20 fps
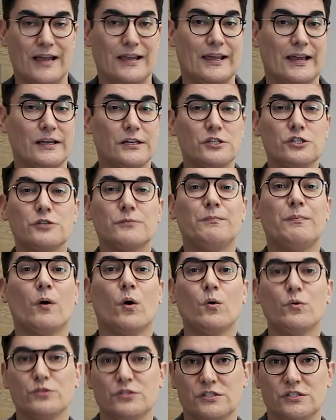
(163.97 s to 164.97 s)
aqueles
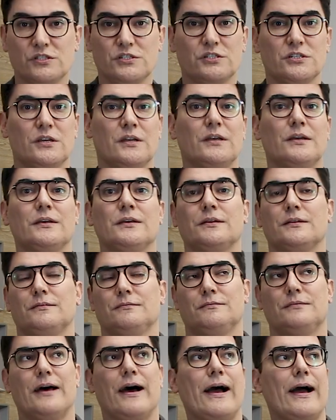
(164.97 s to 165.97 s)
posts
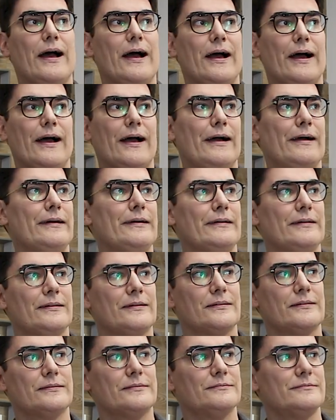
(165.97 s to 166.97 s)
da
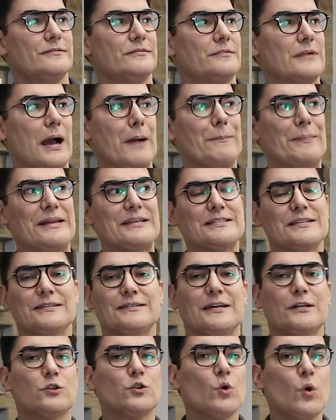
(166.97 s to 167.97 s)

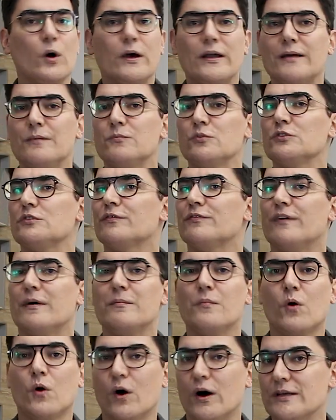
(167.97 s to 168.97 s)
apresentadora muito
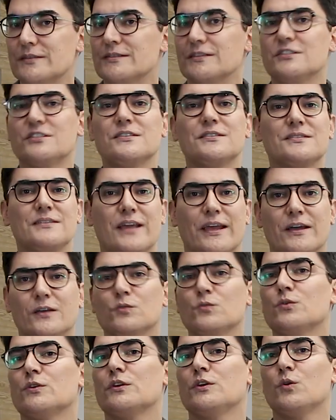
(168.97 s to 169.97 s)
famosa
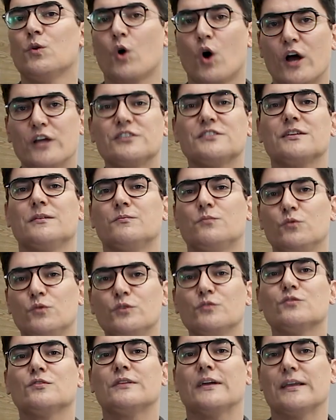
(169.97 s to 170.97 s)
dizendo que gosta
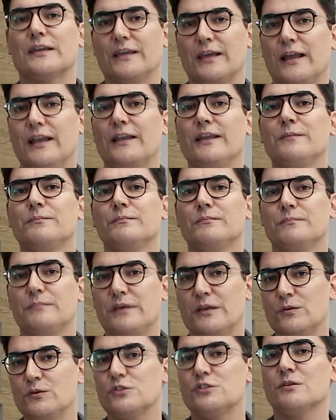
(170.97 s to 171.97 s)
muito daquele
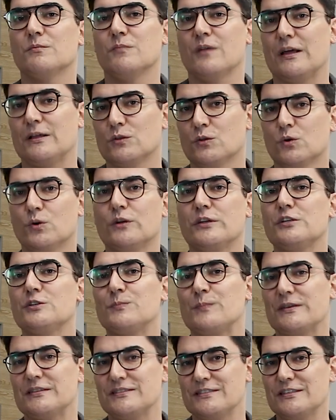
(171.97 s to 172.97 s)
bioestimulador
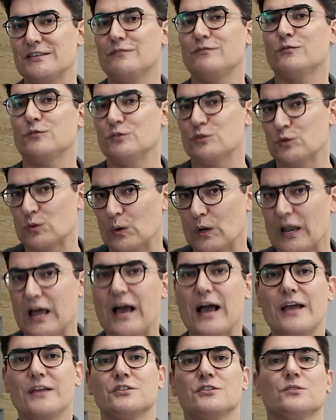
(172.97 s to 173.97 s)
específico de
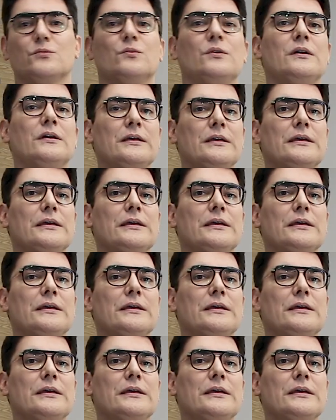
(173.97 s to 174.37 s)
colágeno,